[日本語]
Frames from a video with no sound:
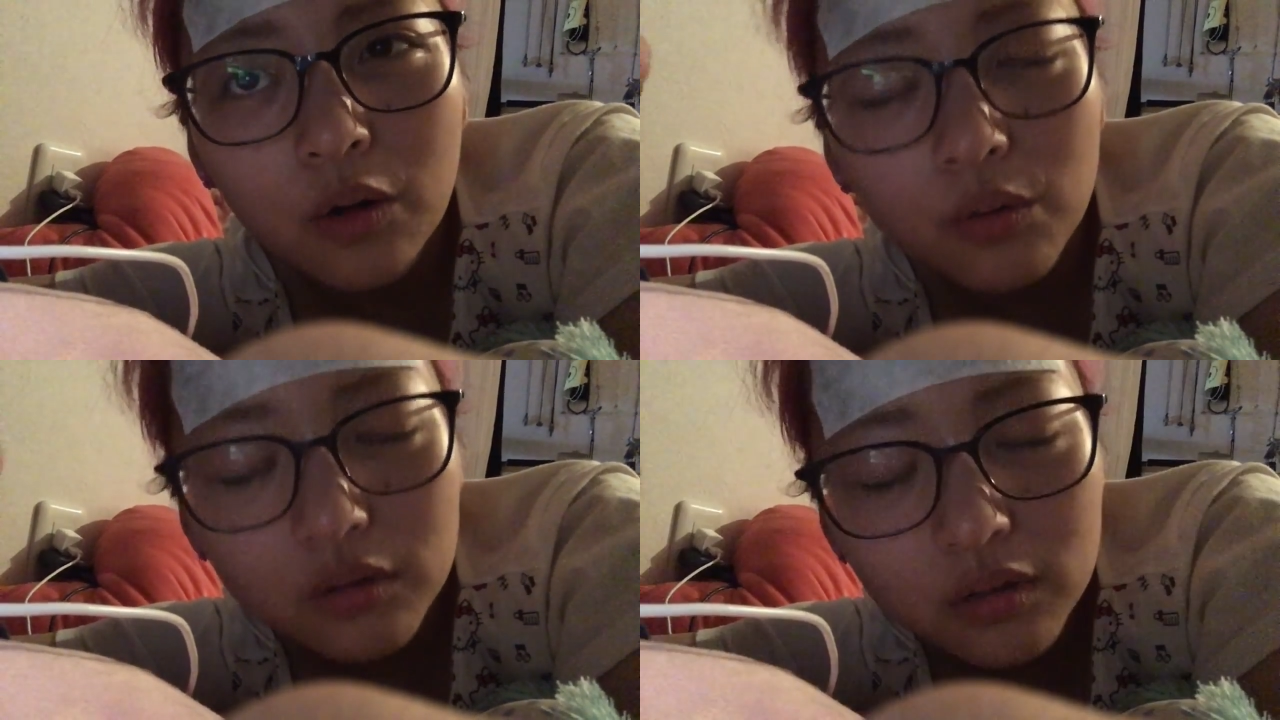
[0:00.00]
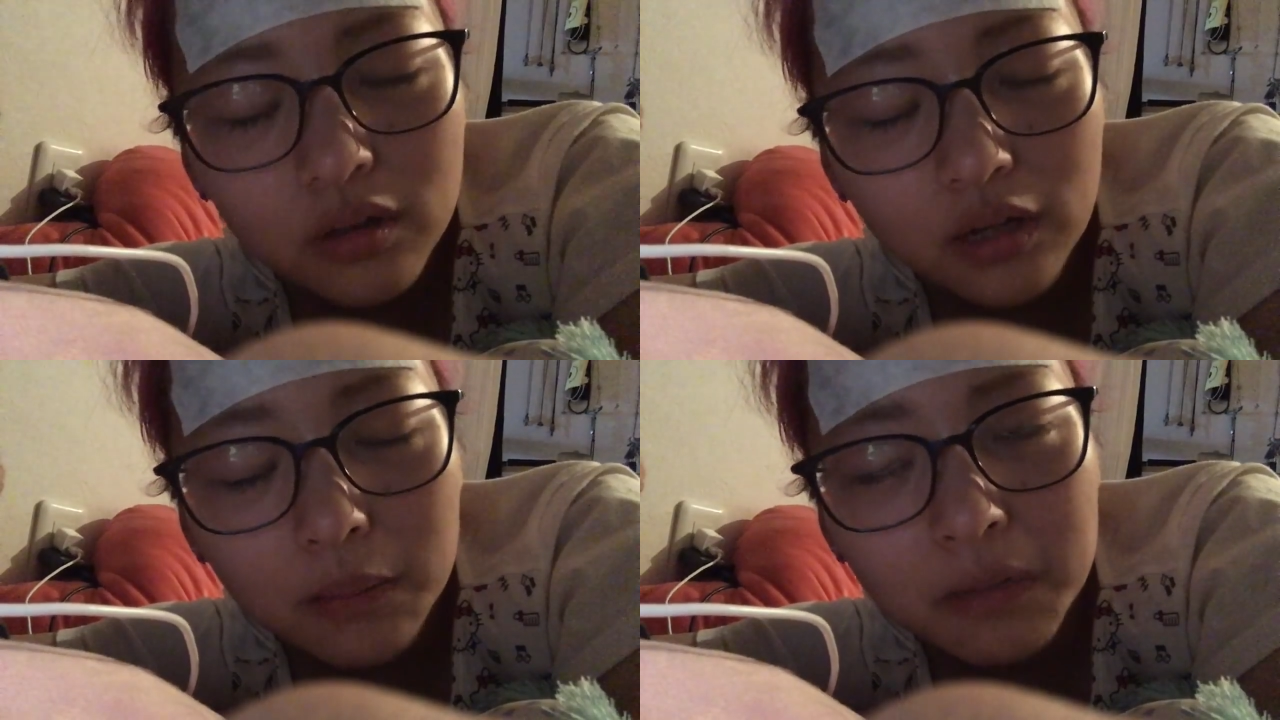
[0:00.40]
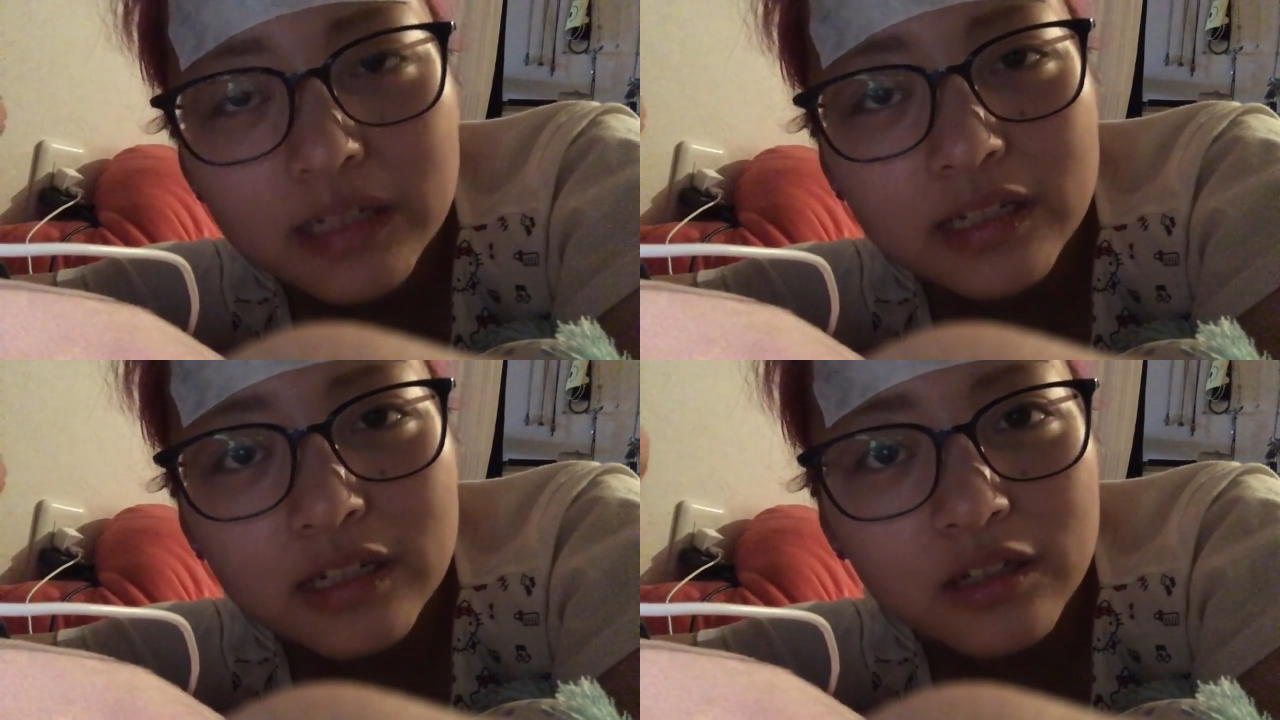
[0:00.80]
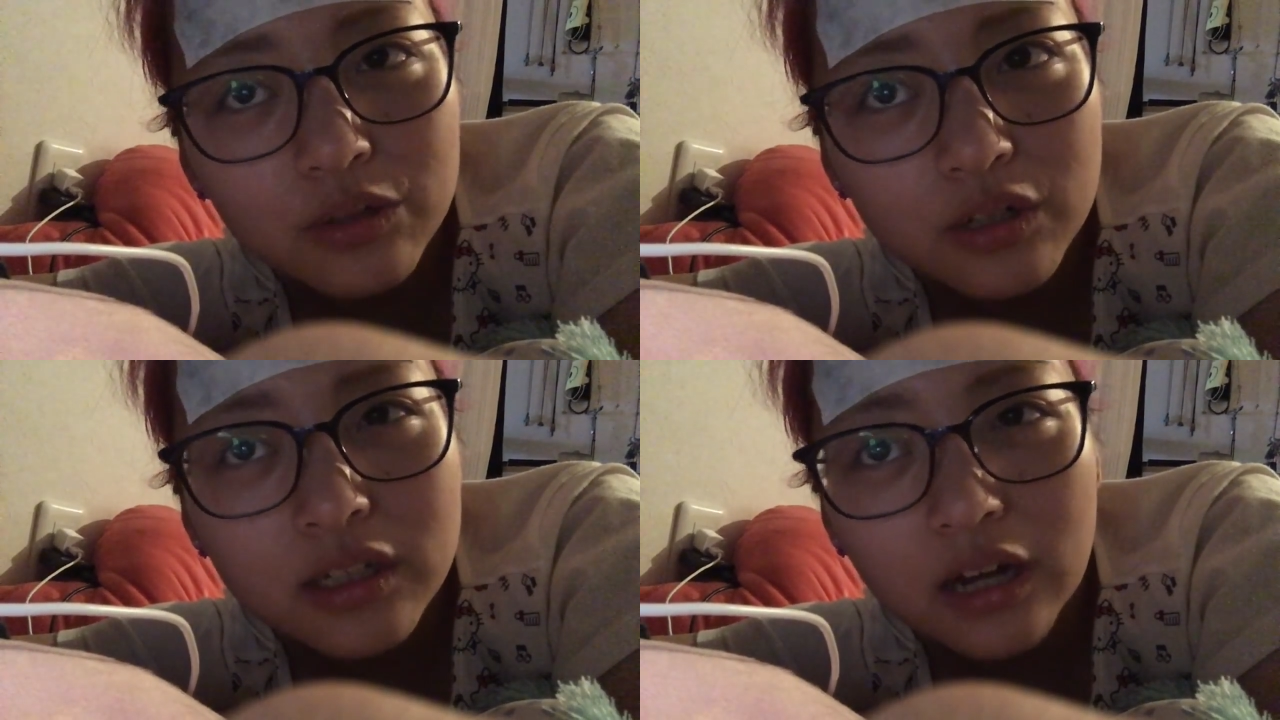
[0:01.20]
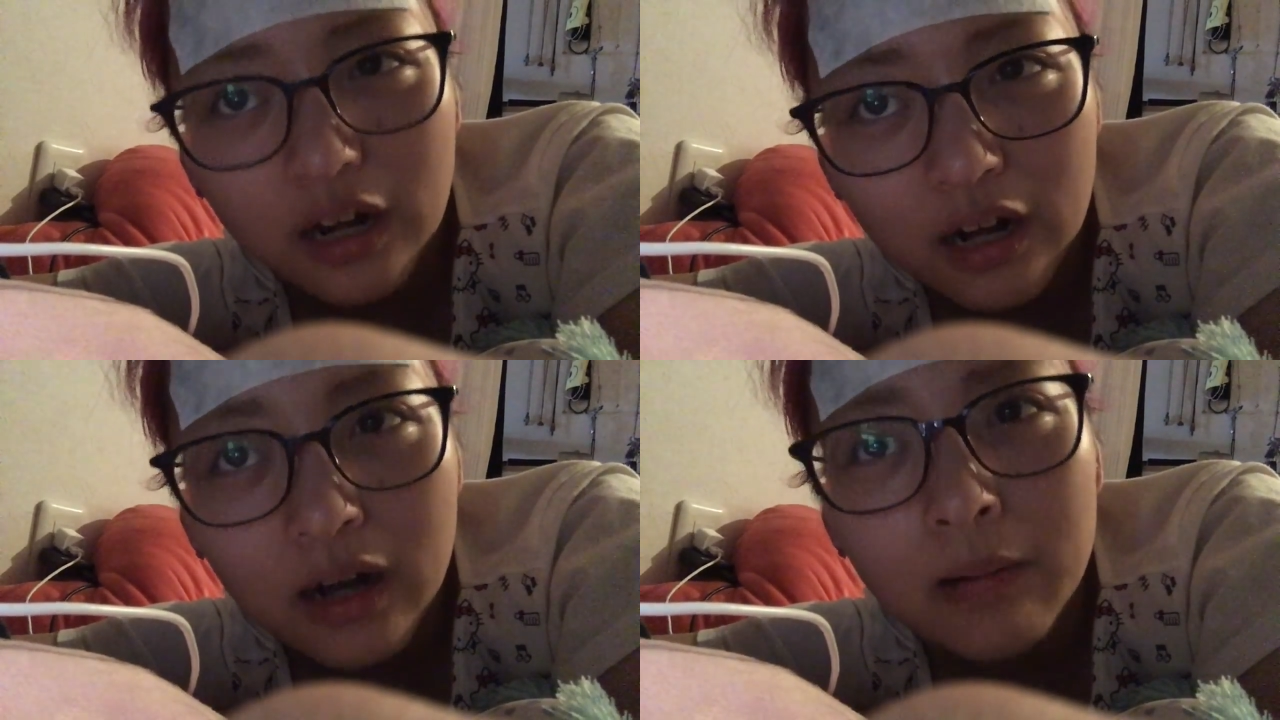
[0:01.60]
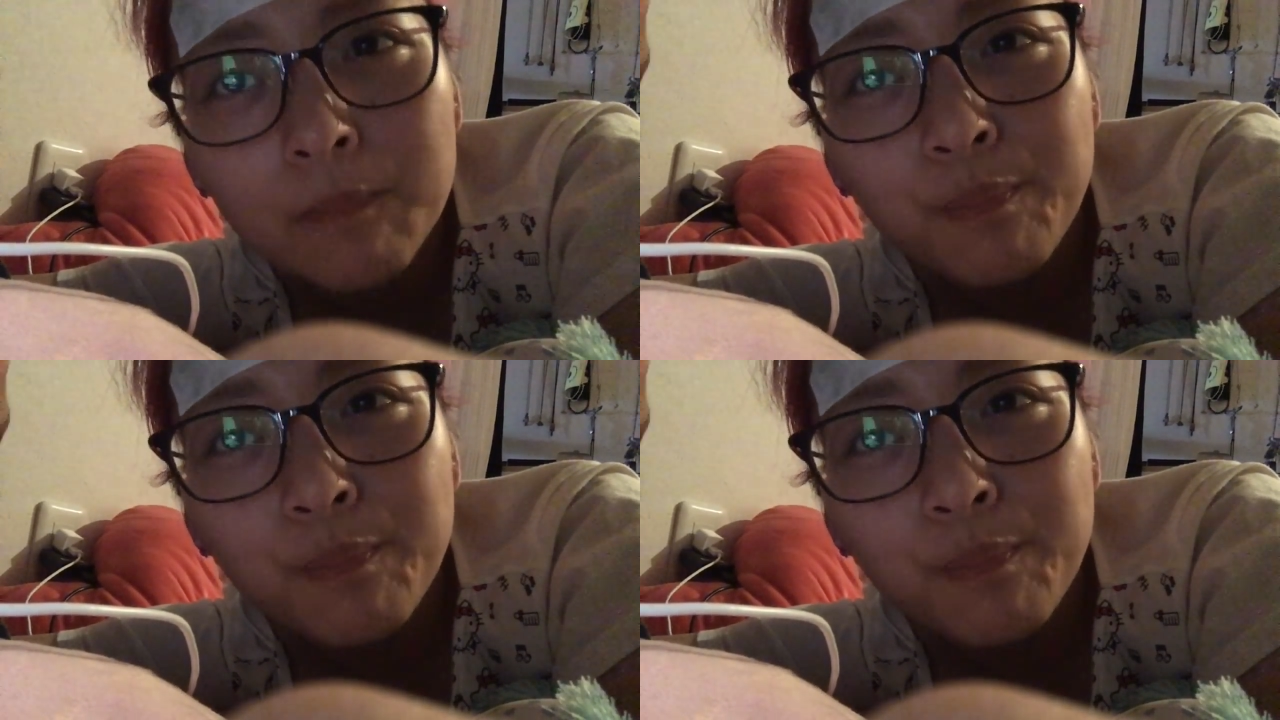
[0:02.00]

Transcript: 本当にマジでストレスだから、